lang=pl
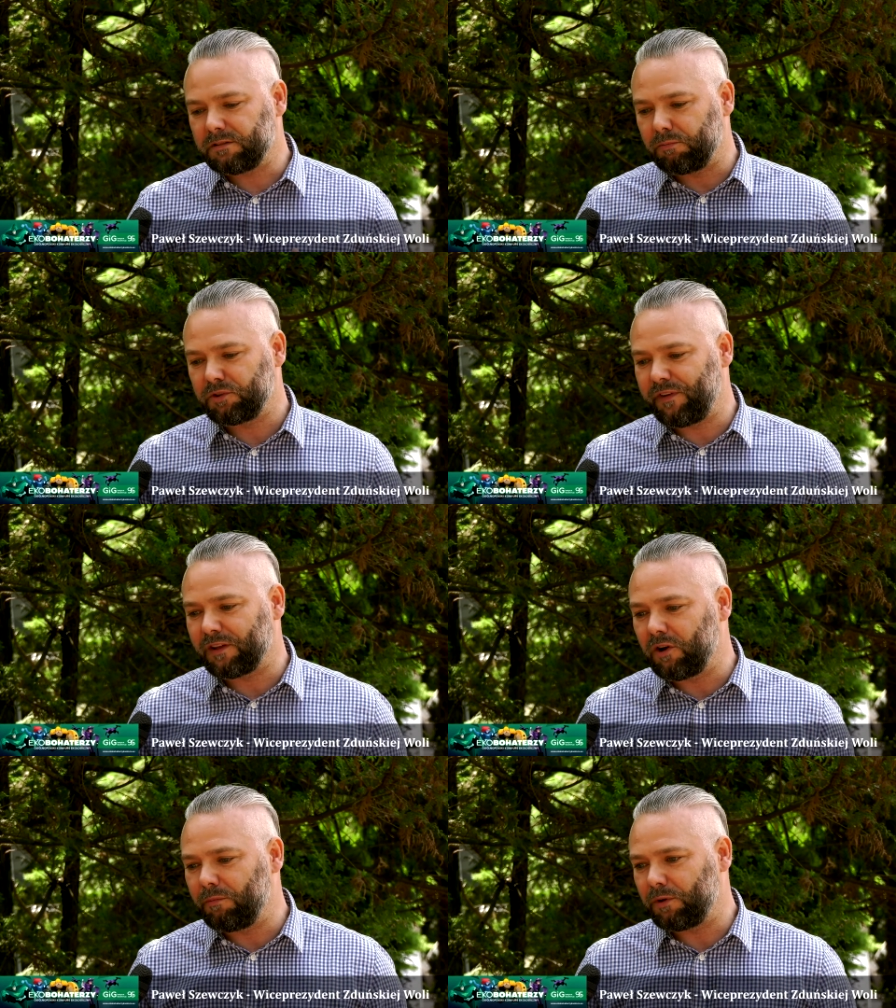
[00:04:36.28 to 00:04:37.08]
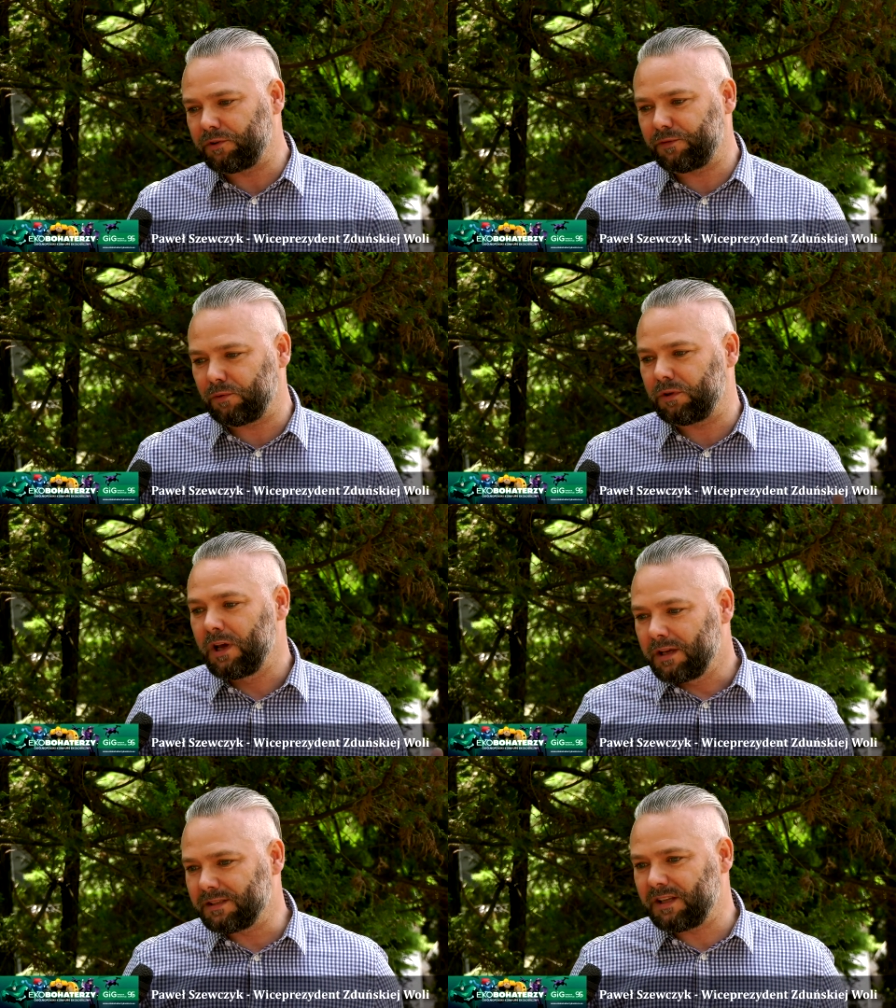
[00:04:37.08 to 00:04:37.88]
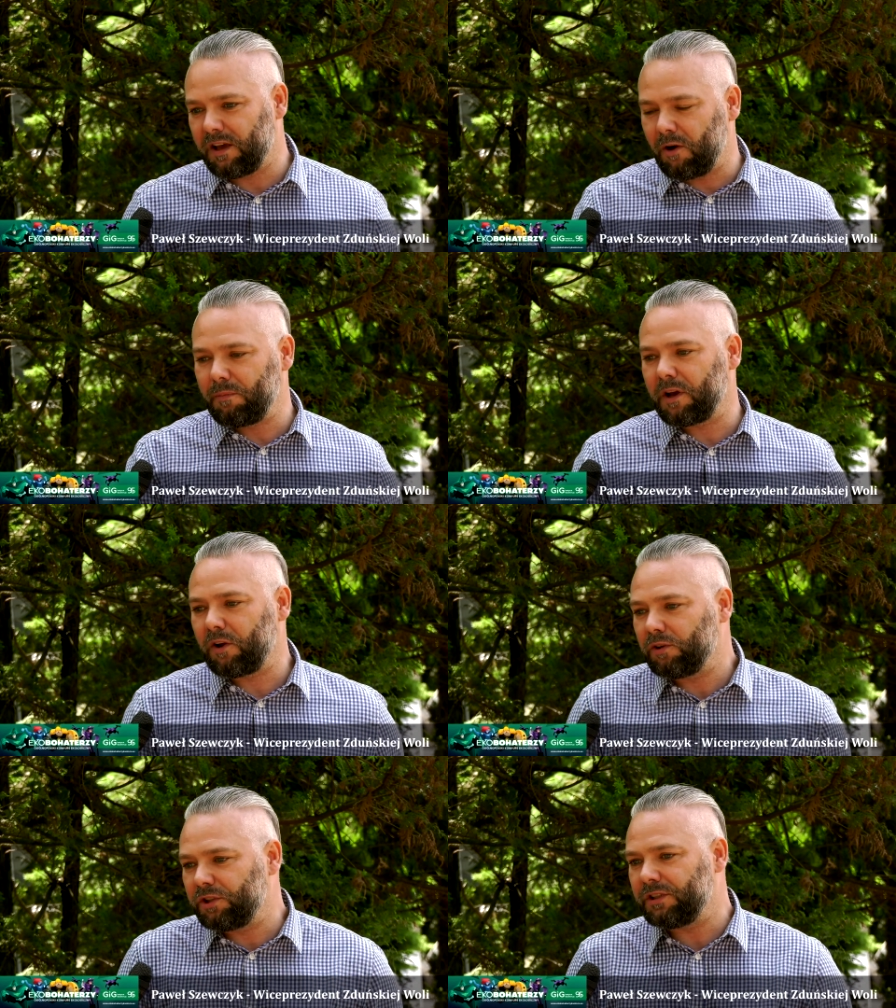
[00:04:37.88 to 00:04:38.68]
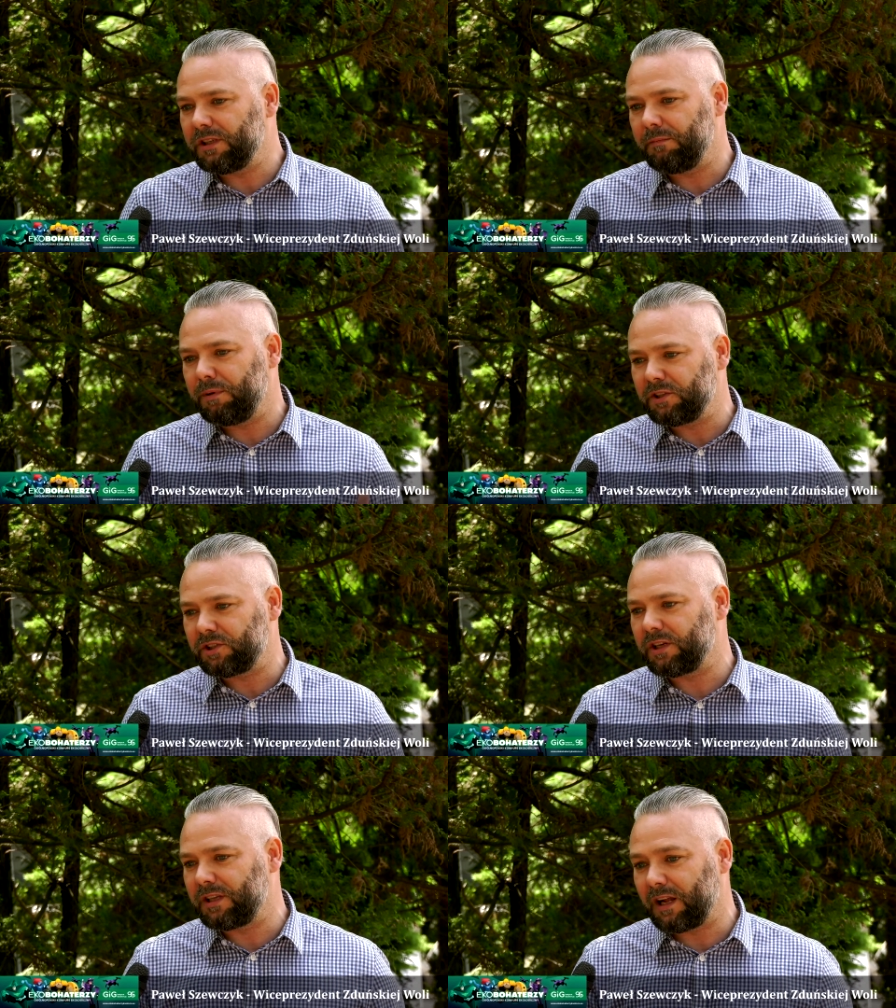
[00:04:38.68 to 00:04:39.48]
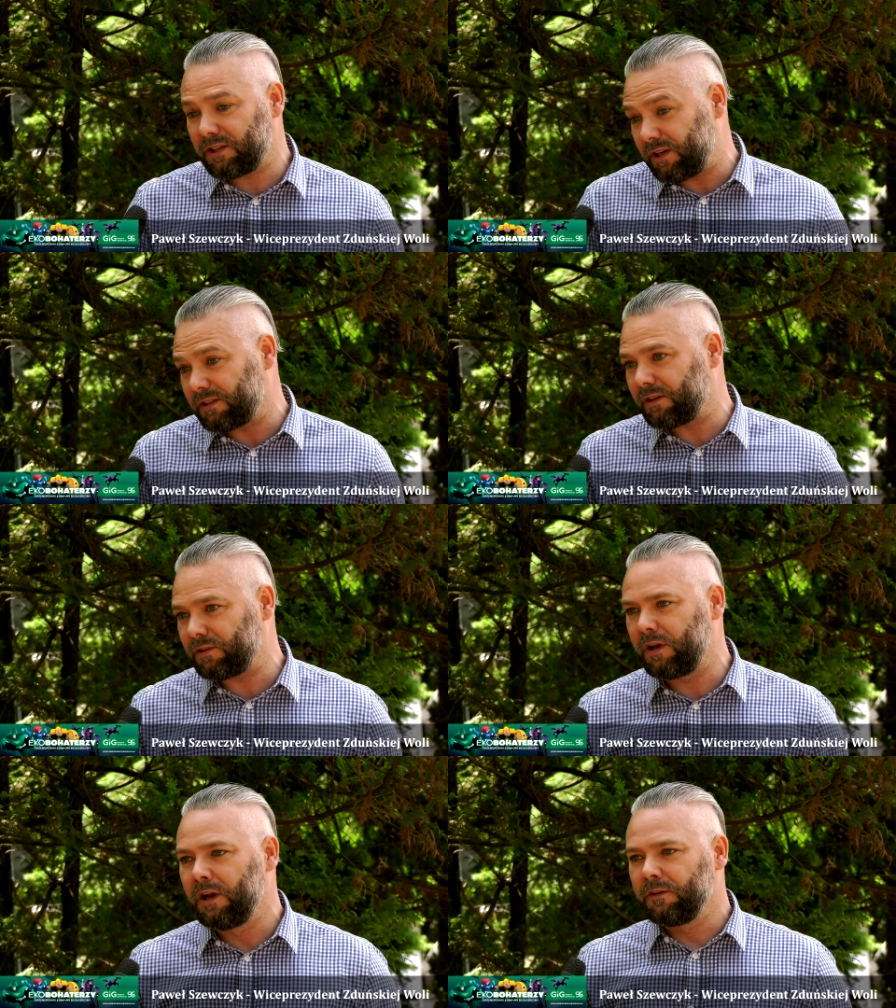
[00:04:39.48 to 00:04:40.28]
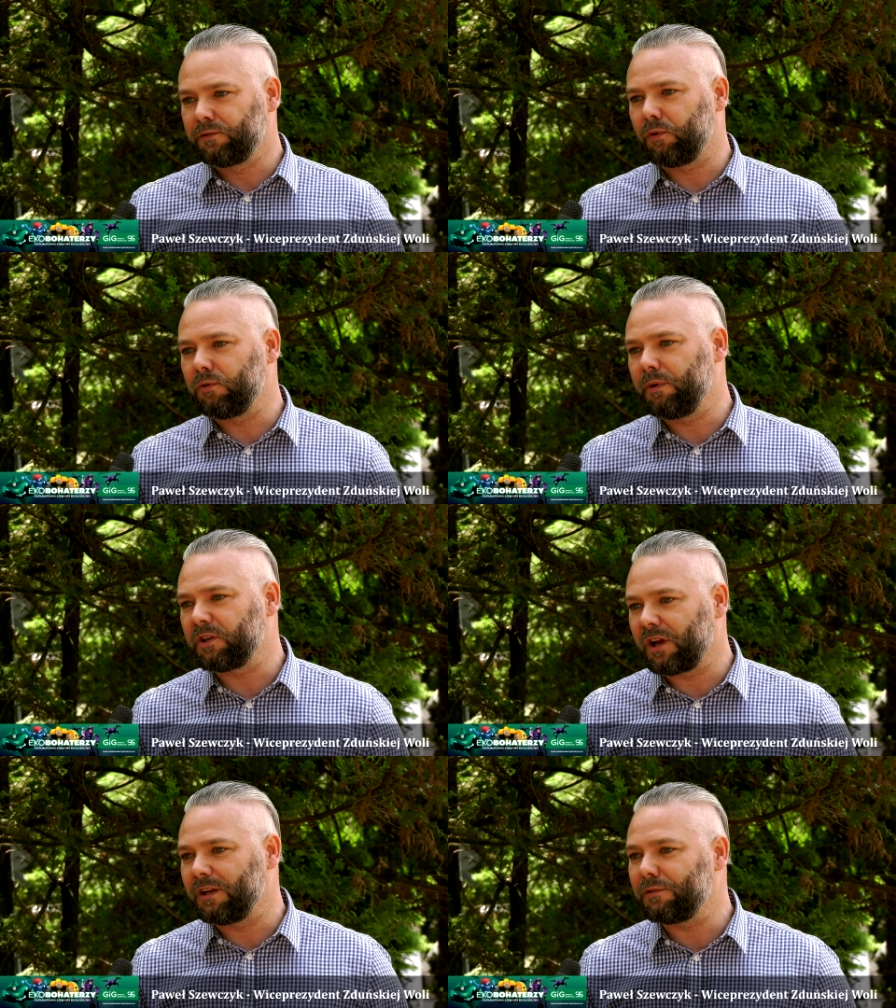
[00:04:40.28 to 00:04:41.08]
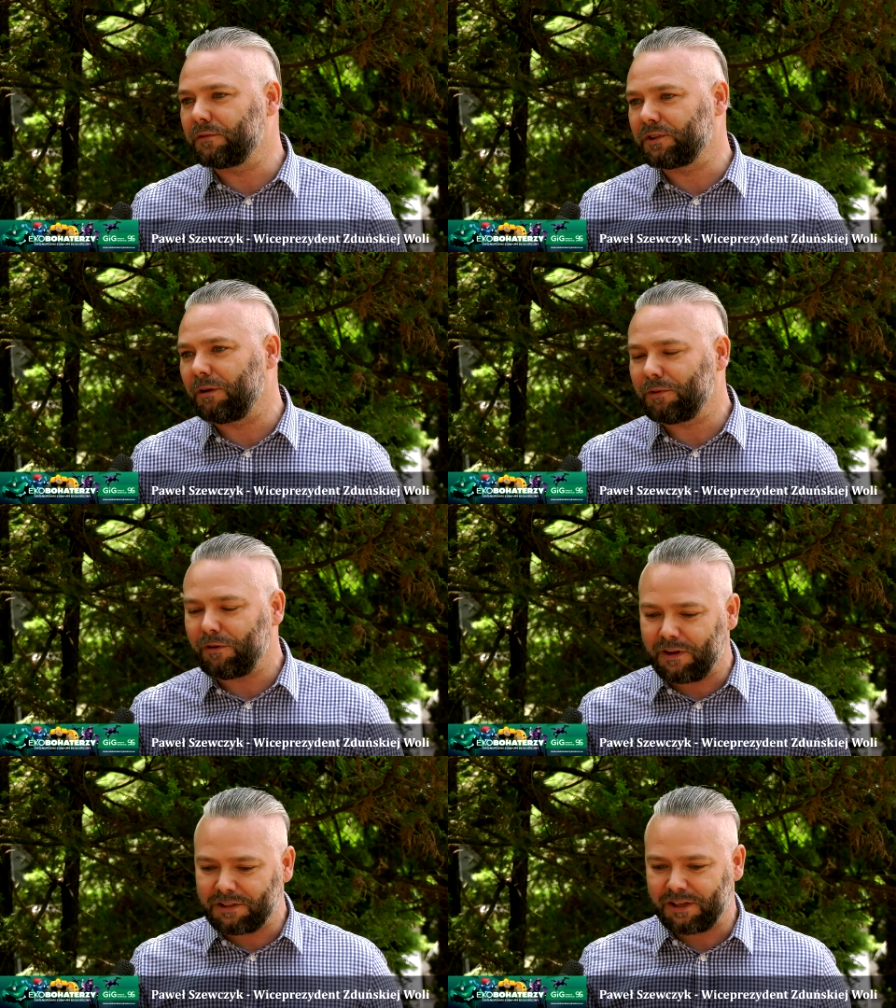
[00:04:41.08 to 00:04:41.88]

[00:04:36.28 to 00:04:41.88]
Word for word: tą świadomość wśród znajomych, rodziny, bliższej, dalszej, ale także wśród mieszkańców kształtować.